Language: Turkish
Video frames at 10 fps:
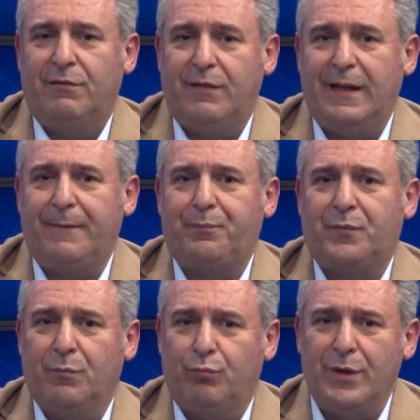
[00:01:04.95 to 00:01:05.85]
Ve
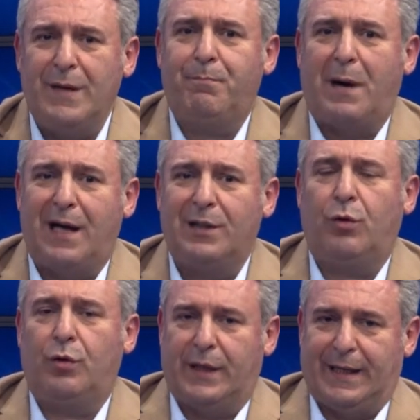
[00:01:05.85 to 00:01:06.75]
buna bağlı
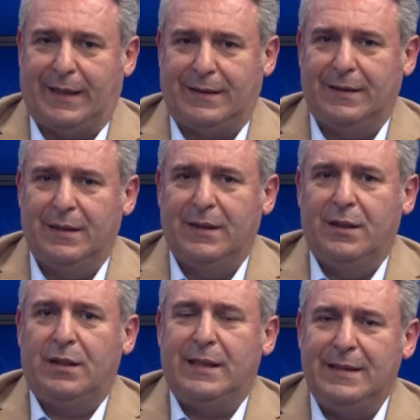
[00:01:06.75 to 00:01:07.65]
olarak
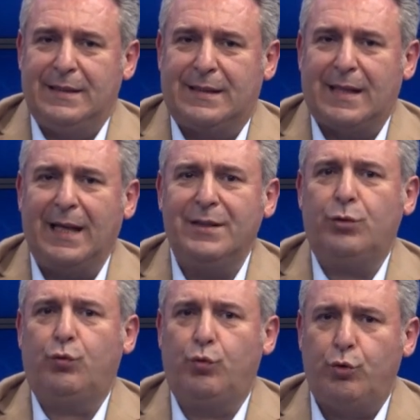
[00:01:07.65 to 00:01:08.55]

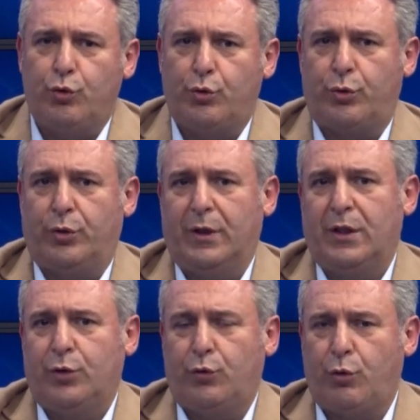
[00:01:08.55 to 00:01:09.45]
insan gücü
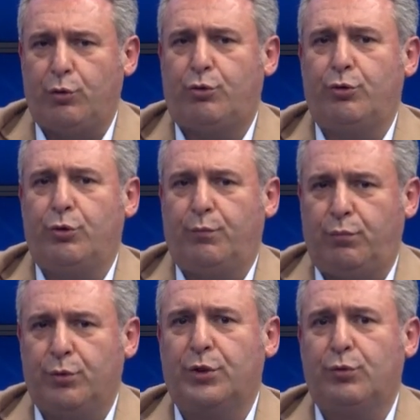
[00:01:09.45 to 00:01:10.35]

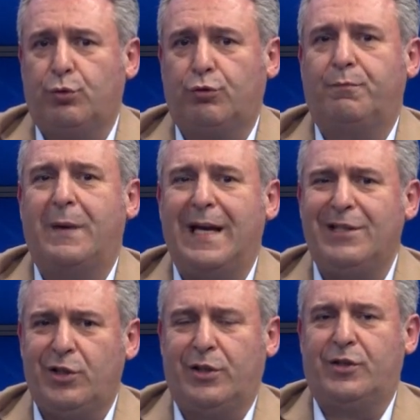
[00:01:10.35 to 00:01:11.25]
göçünü burada
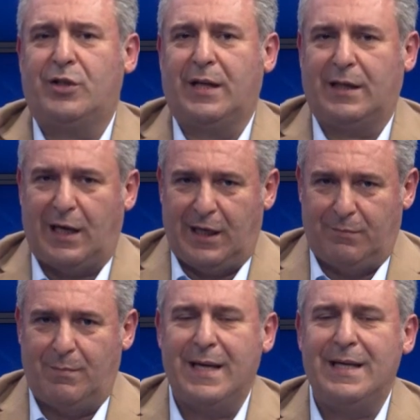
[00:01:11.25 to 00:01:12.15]
tutmaya çalışan
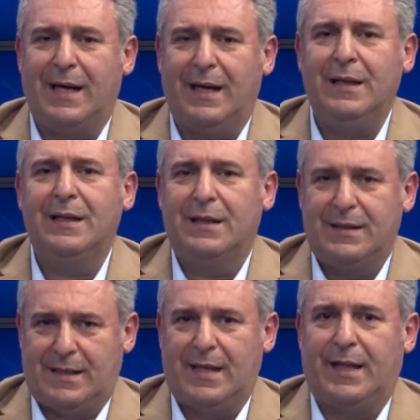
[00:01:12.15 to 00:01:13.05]
Almanya
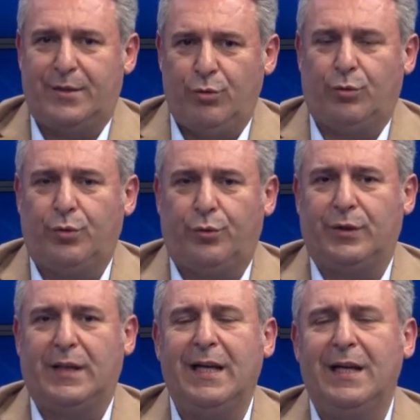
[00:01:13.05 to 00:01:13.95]
siyasi
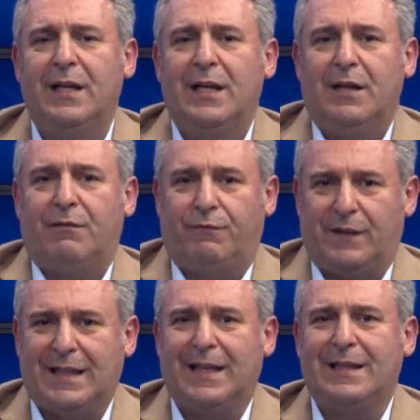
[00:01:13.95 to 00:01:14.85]
otorite
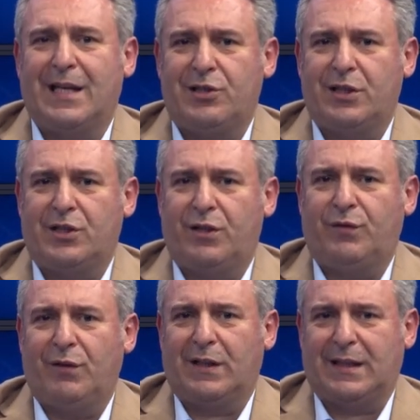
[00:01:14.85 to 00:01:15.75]
vatandaşlık,
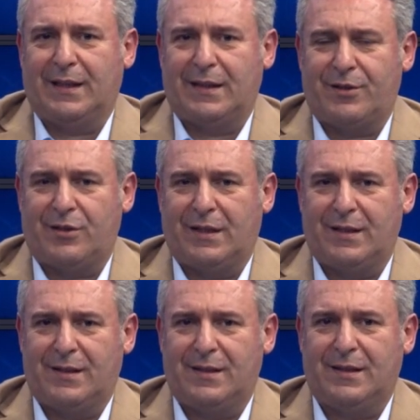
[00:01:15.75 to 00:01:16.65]
çifte vatandaşlık
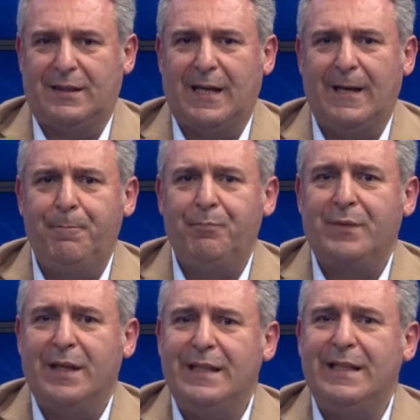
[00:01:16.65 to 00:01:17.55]
yasasında
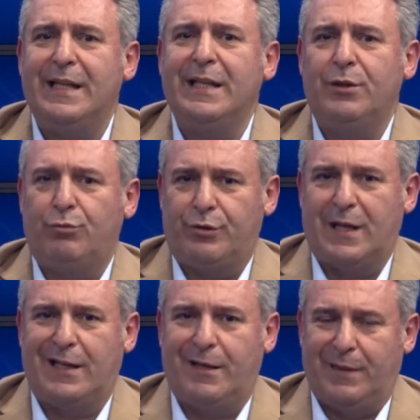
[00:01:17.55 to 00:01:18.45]
yeni
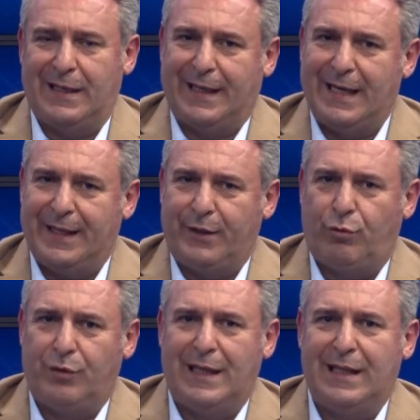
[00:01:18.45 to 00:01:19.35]
düzenlemeler yani
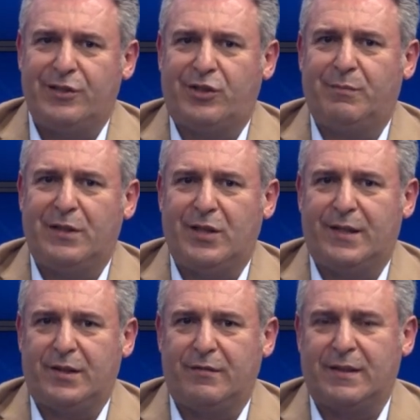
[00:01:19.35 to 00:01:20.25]
kolaylaştırma
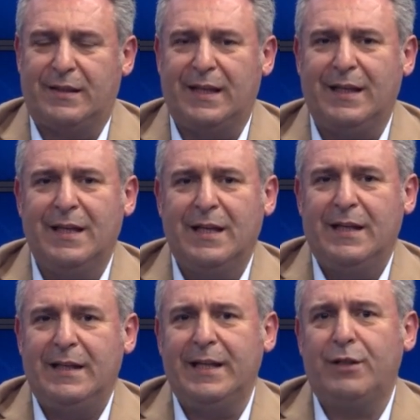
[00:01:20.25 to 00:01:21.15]
çerçevesinde
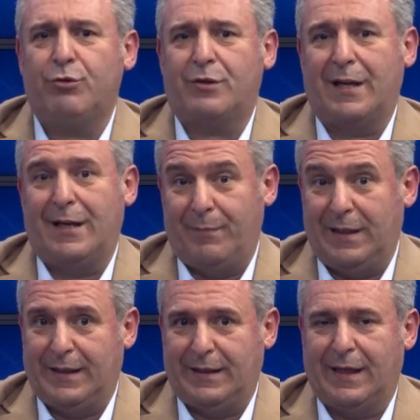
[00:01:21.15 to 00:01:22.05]
yeni
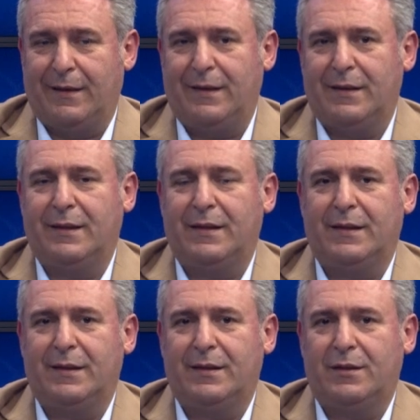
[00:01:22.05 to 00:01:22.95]
düzenlemeleri de e,
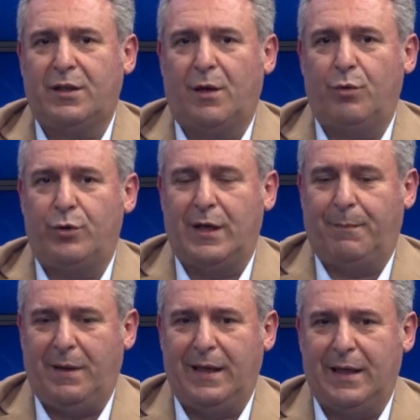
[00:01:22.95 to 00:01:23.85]
e, kamuoyuyla
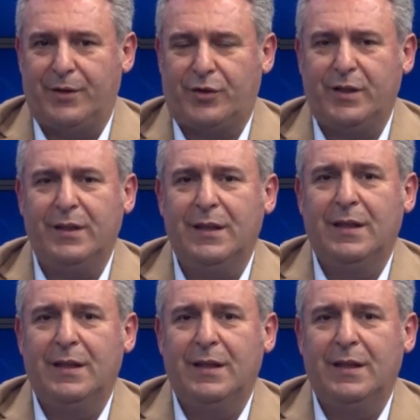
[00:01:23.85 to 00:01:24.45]
paylaştı.